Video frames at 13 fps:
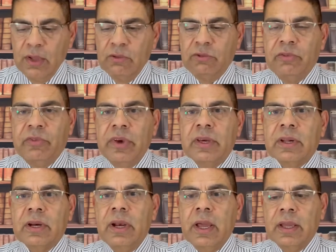في
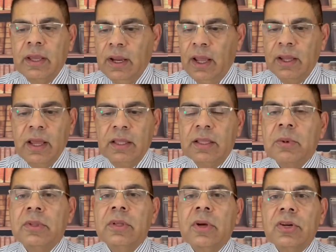الفكر لكن الحقيقة أنت ما
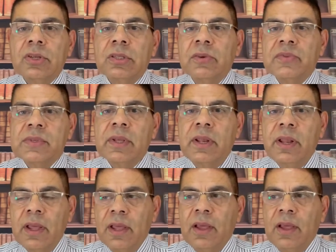تقدرش تفصل